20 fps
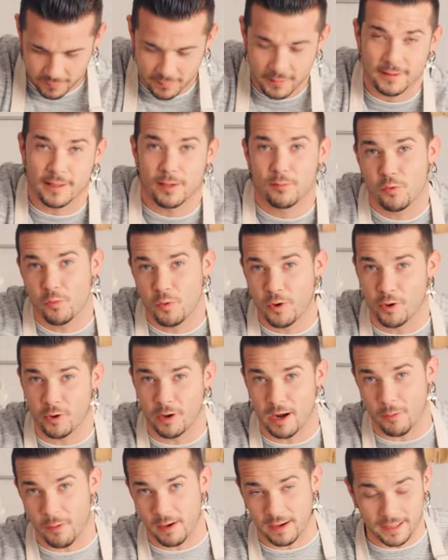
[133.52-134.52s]
Está muy bueno
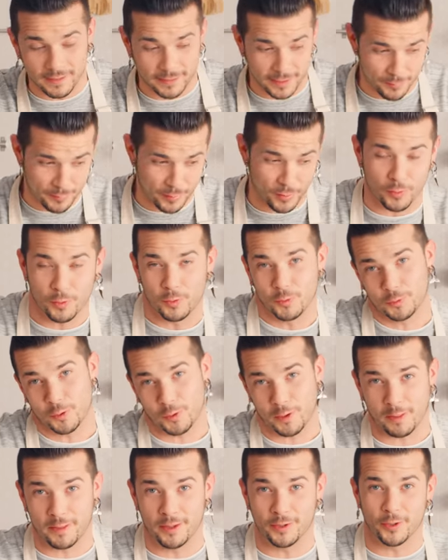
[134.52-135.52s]
el aguacate, pero con un
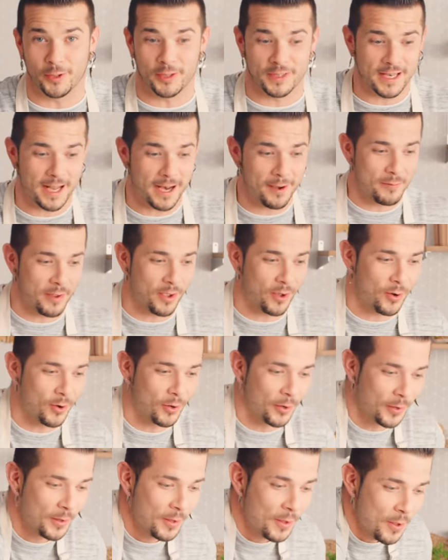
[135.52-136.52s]
toquecito de sal
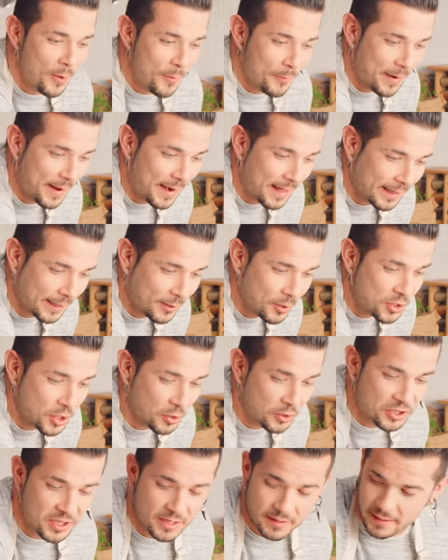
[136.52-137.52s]
mejor. Para que no se
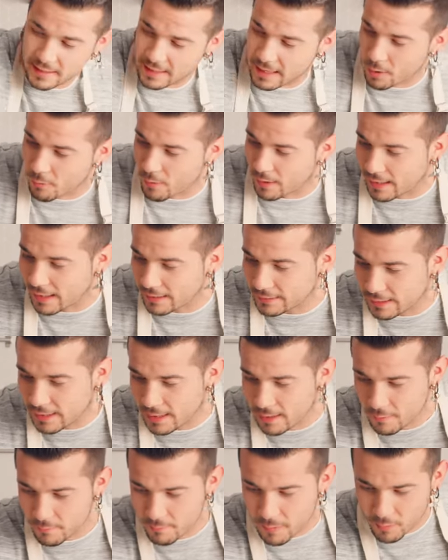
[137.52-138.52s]
oxide el
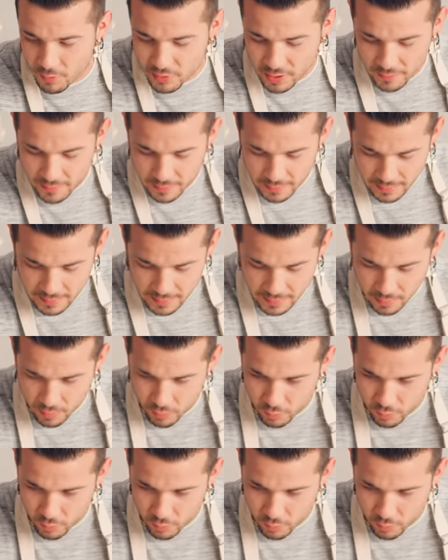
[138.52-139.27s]
aguacate, vamos a darle